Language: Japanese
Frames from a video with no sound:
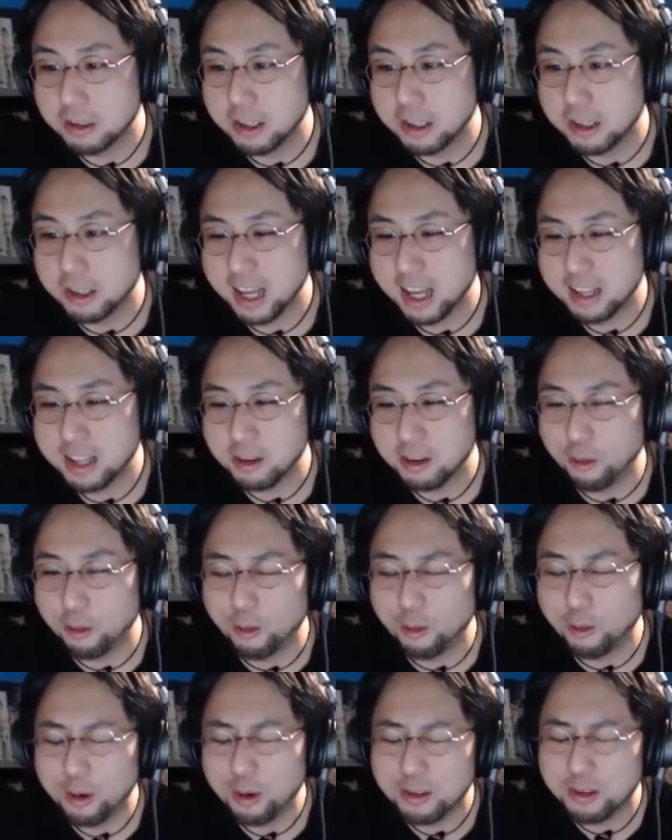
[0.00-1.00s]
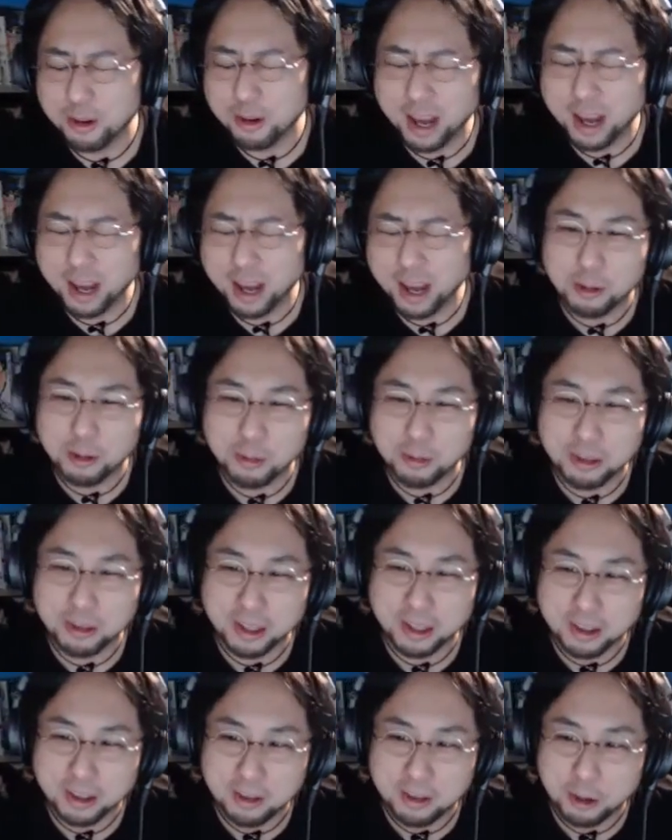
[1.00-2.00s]
いや、そ、俺それあると思うんだよね、
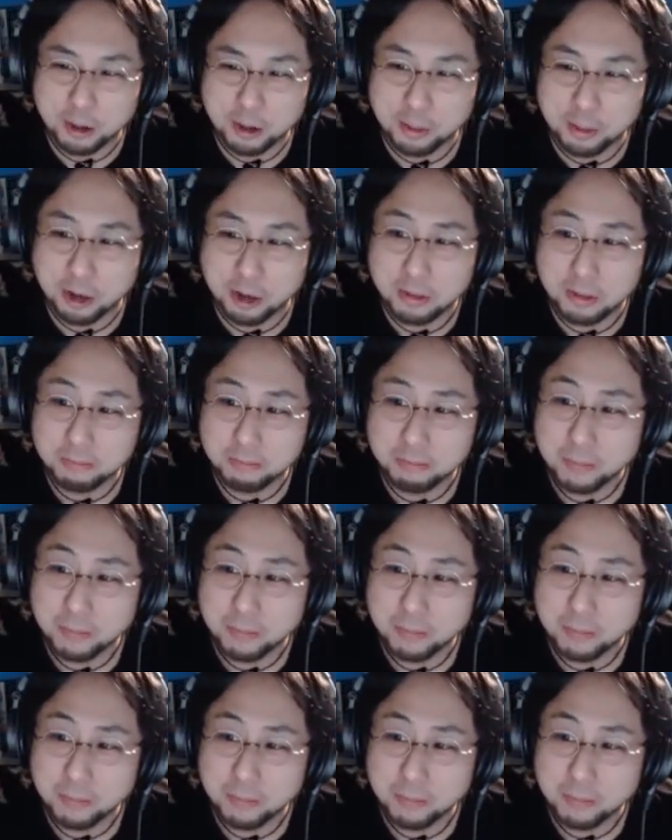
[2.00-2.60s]
それも。